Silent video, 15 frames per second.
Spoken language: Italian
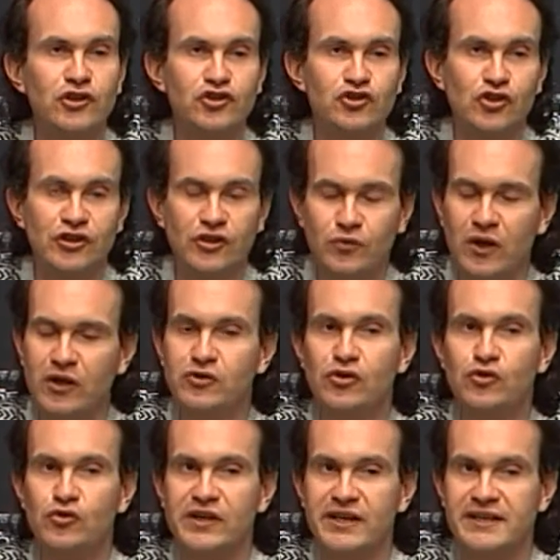Io so che quando
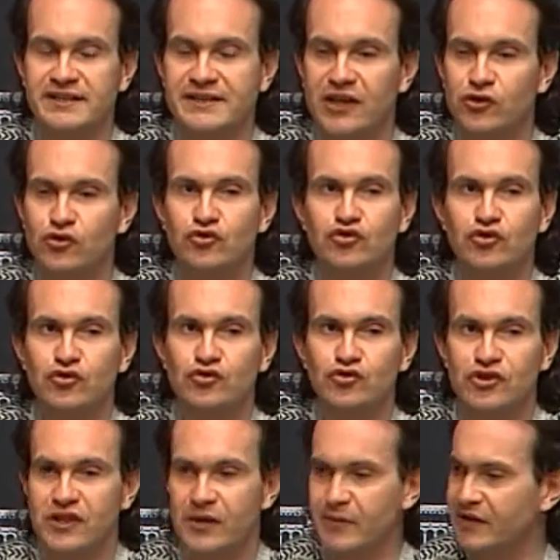a Gorizia non sono
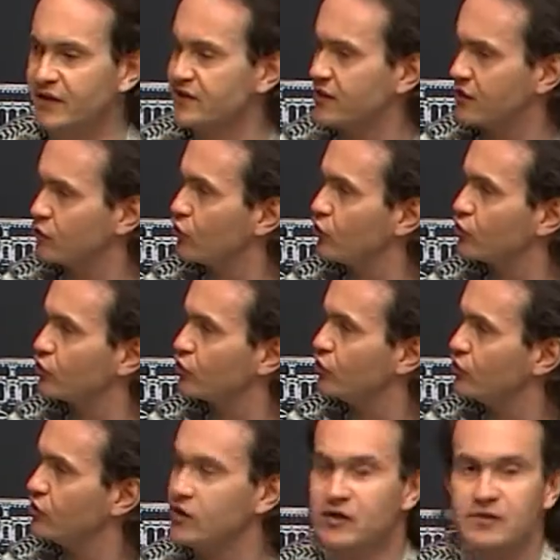riusciti a mettersi
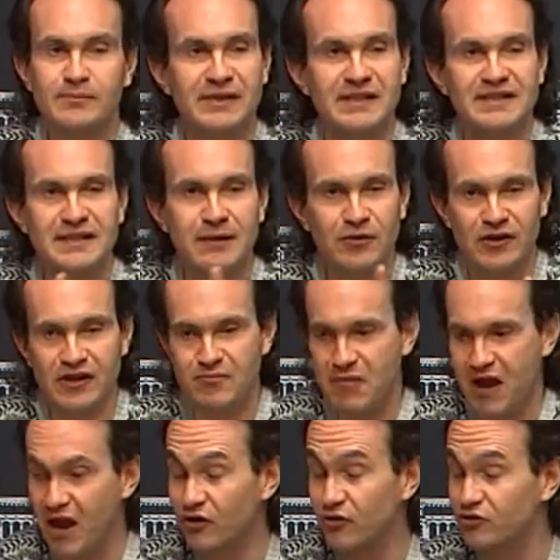d'accordo per diciamo, le
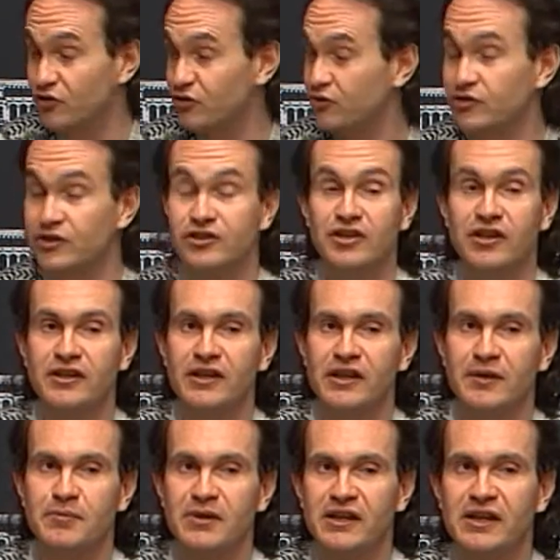macro circoscrizioni,
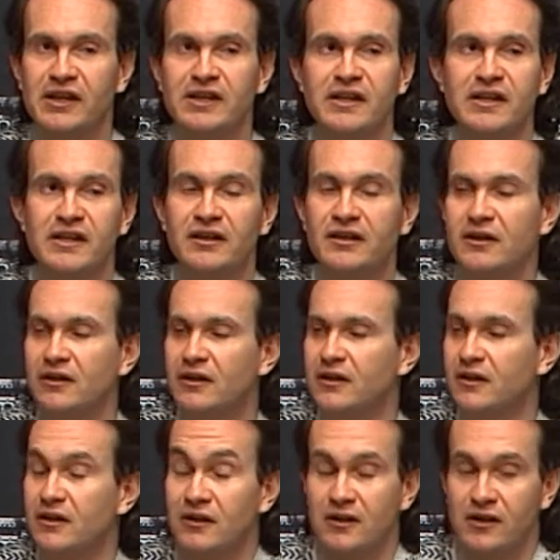anche perché lì
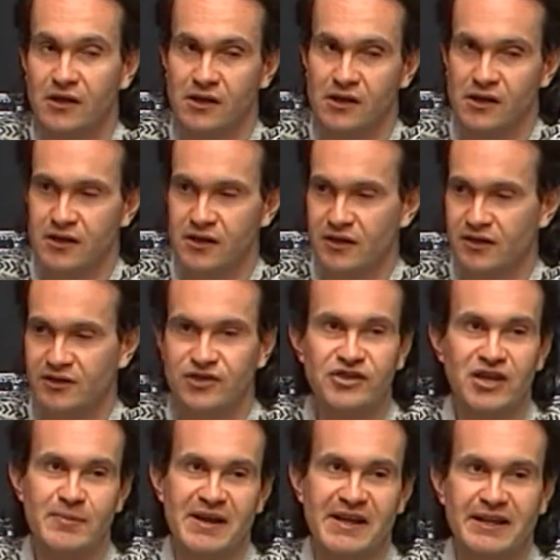
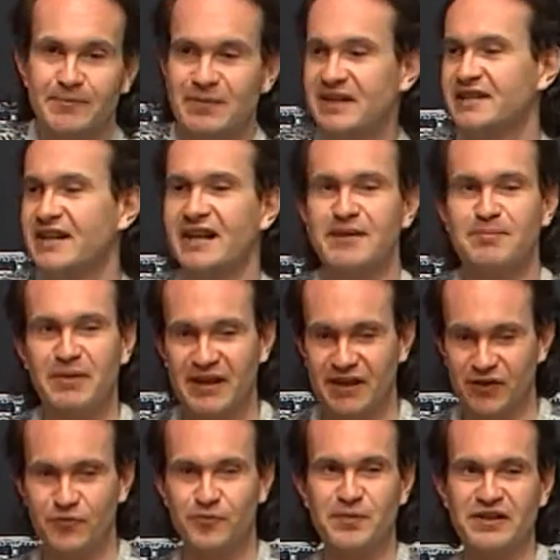sinceramente pensare di
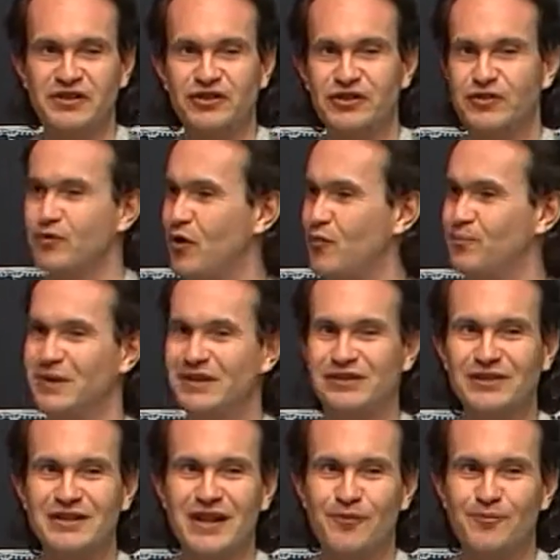prendere un pezzo di qua, un
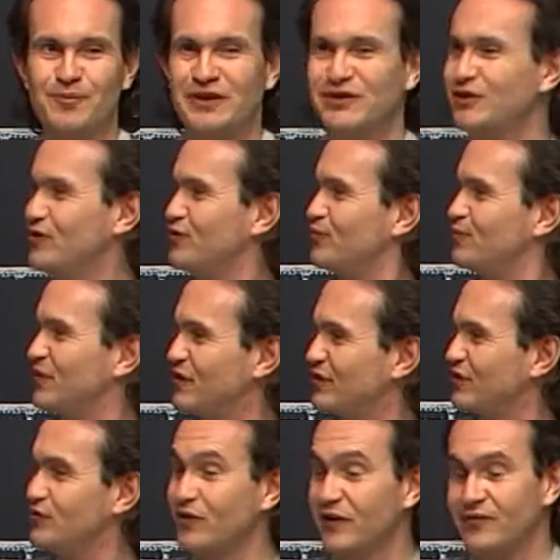pezzo di là, un pezzo di su, un pezzo
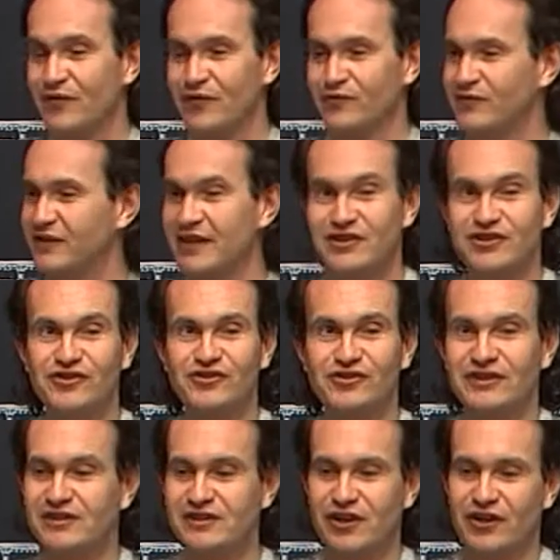di giù e fare un'unica
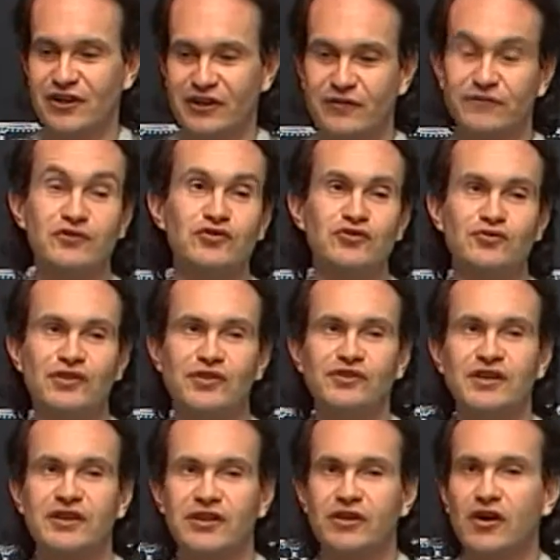circoscrizione che non fosse un unico
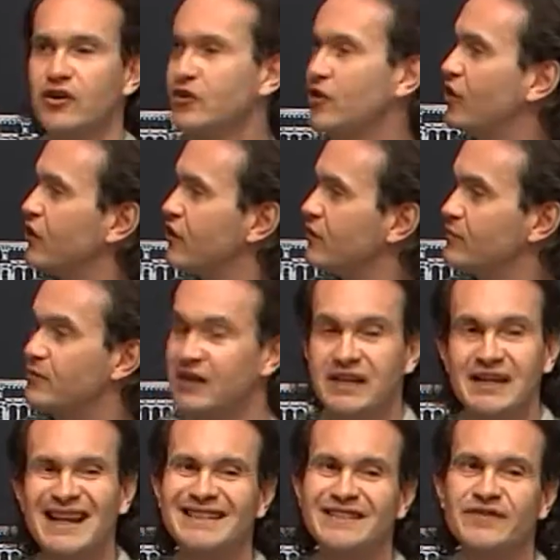territorio,
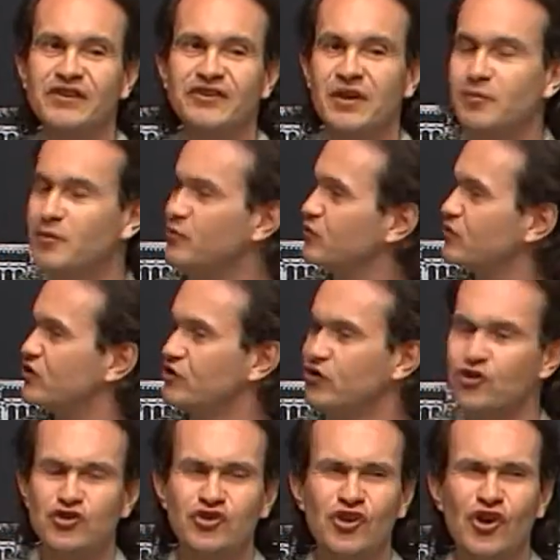perché là si faceva proprio un
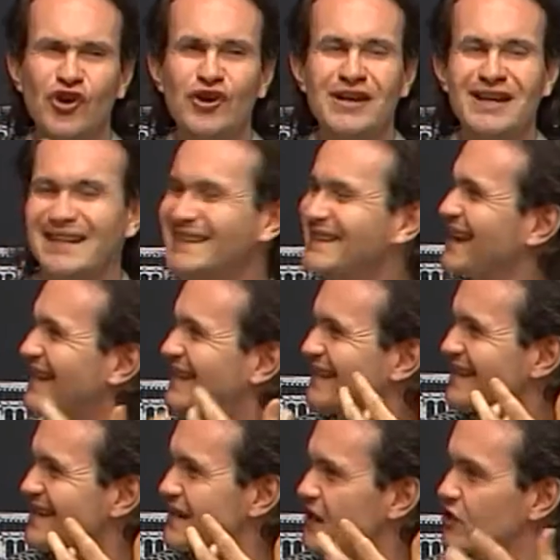discorso di
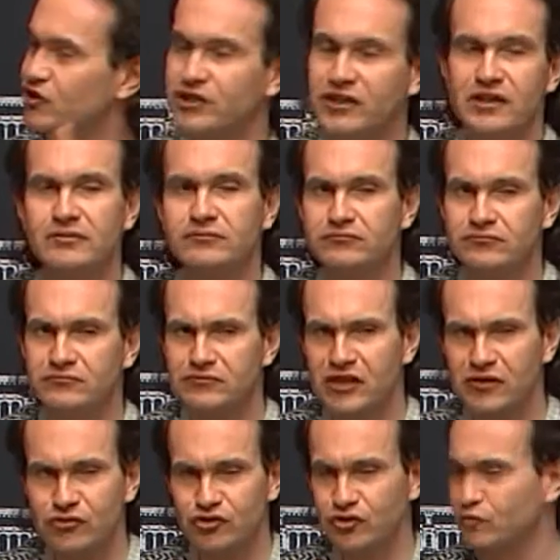etnie, cioè,
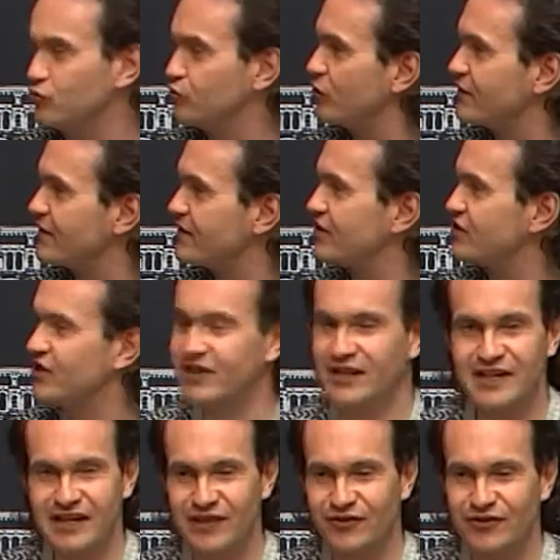da questo punto di vista c'è
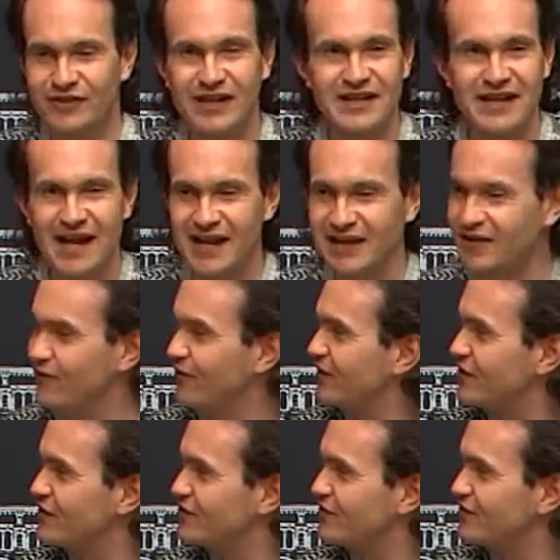italiani con italiani,
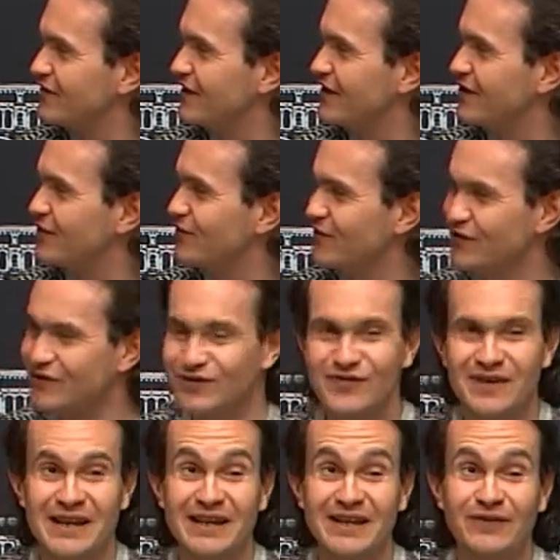filo sloveni con filo
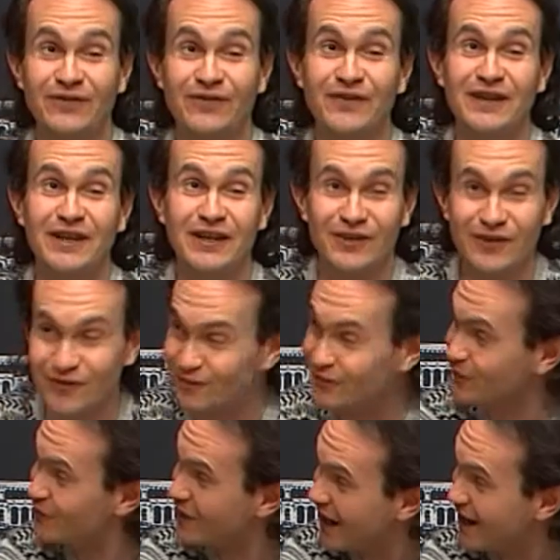sloveni, filo
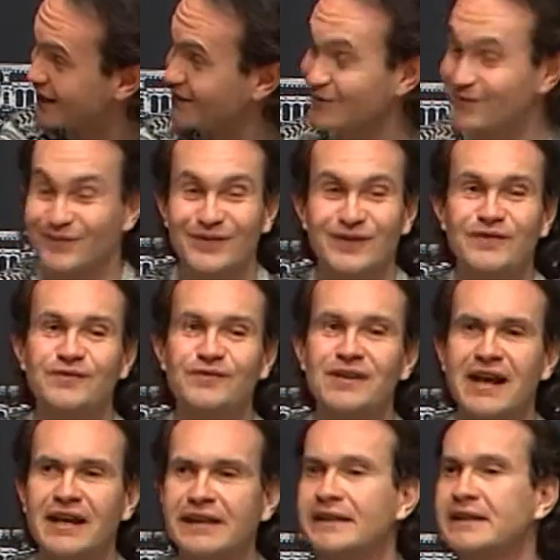fulani con filo
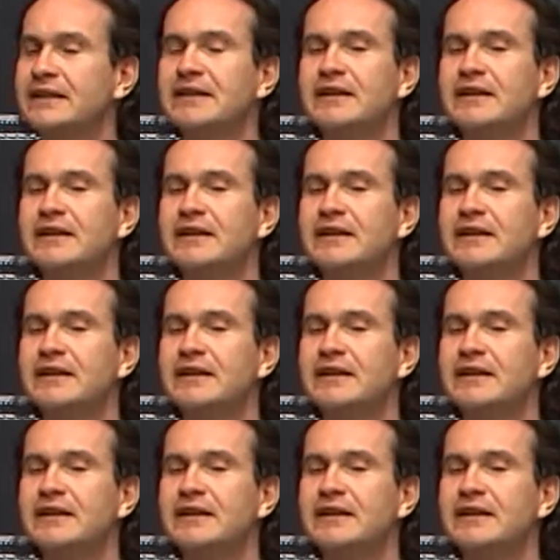fulani,